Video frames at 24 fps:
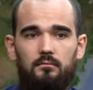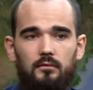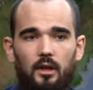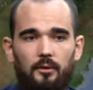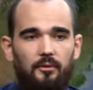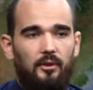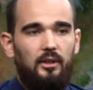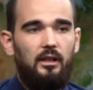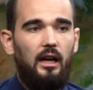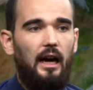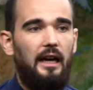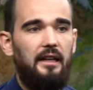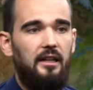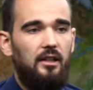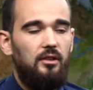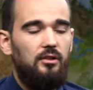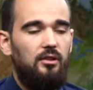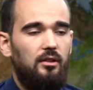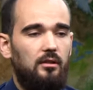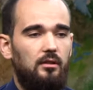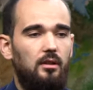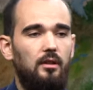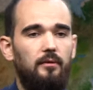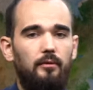Einfach keine
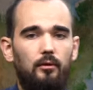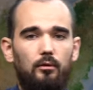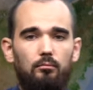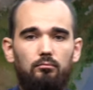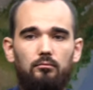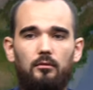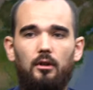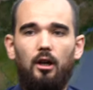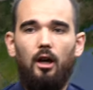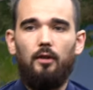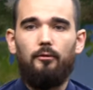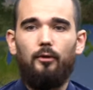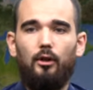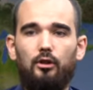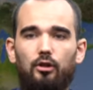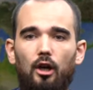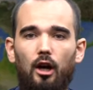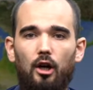Initiative. Einfach